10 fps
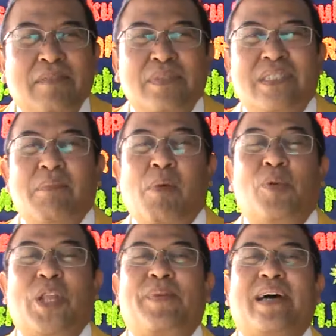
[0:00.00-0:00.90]
bisa
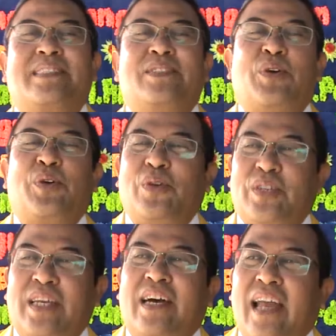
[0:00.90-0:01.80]
memotivasi
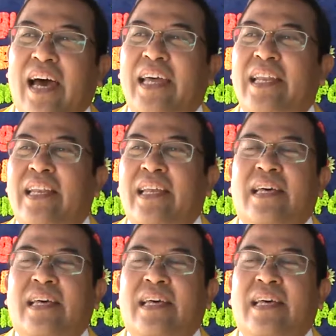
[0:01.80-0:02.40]
dosen-dosen yang lain